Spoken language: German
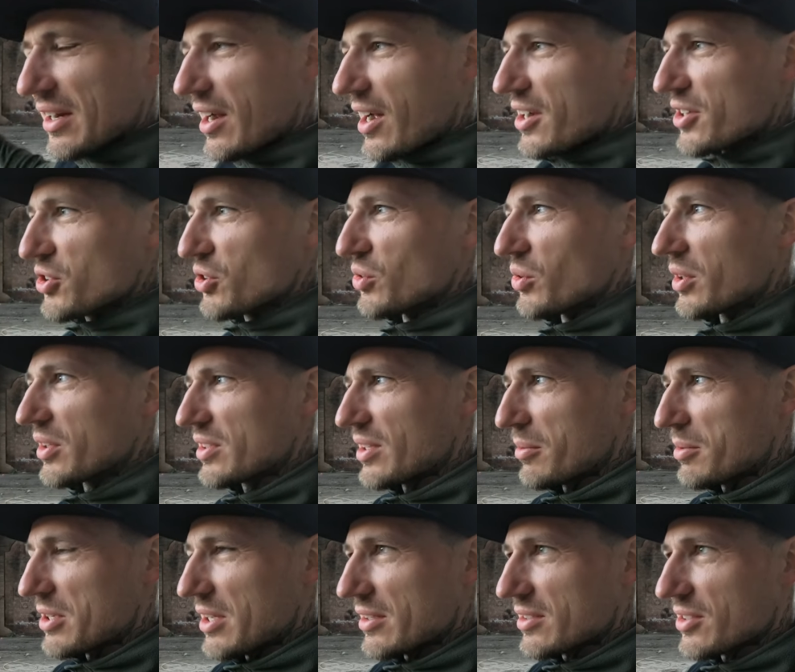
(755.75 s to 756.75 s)
Garagentor, das
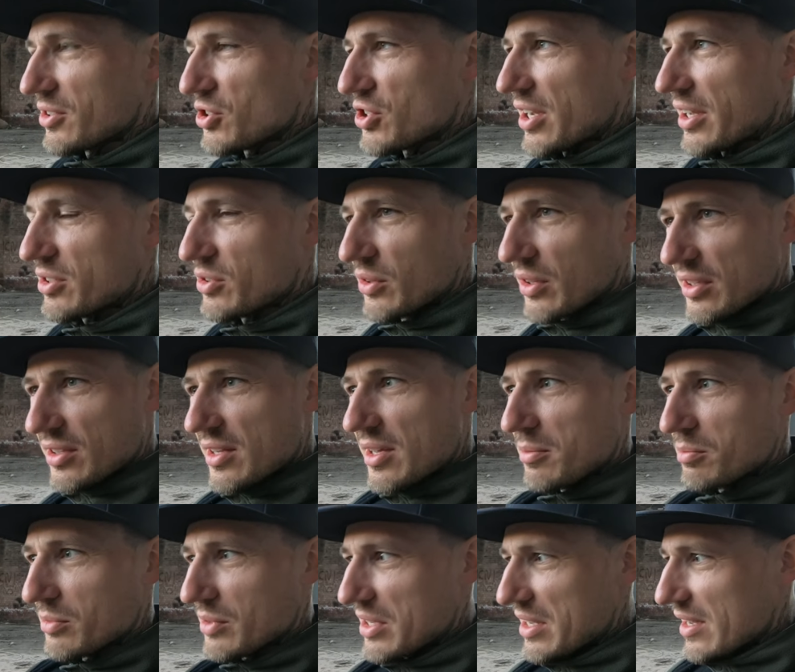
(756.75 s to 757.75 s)
habe ich erst gecheckt, so
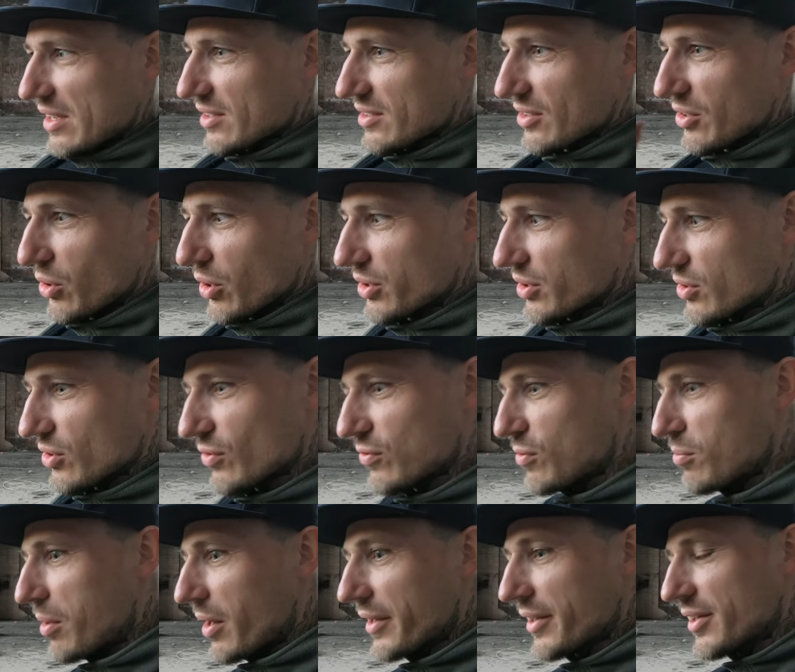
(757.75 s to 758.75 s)
nachdem die ersten Leute so
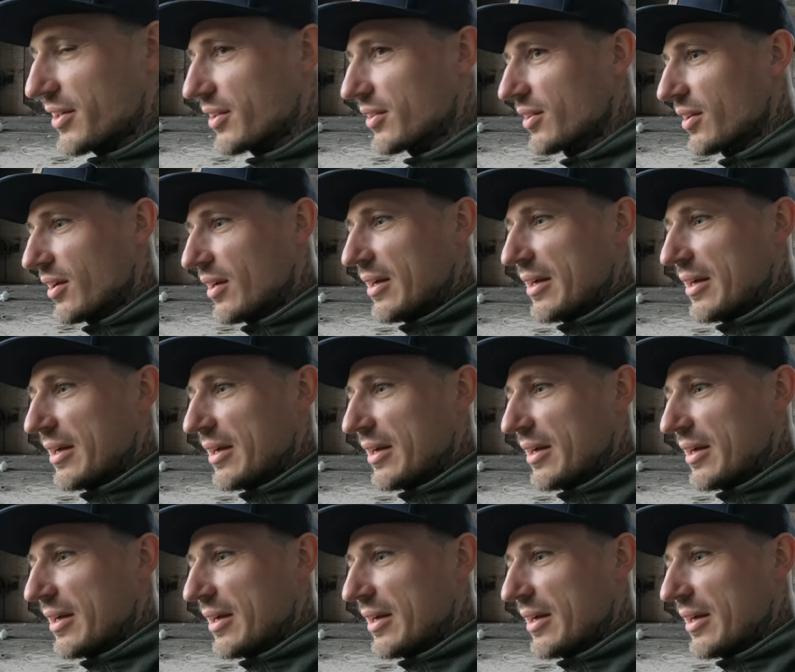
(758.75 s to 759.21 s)
vorbeigehen,